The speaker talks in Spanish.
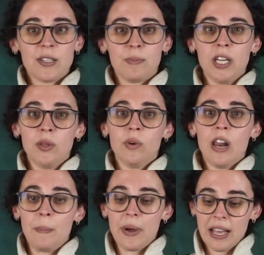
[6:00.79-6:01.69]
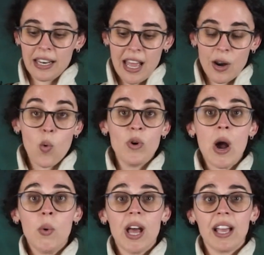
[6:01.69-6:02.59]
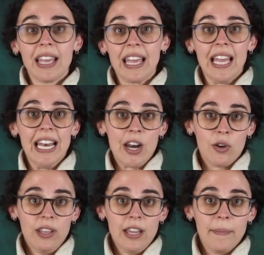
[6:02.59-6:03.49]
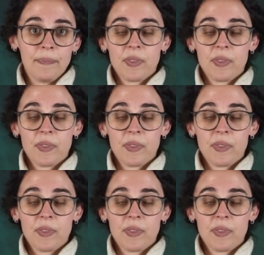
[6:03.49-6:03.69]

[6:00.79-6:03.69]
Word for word: espiritual para crear un aura que la rodea.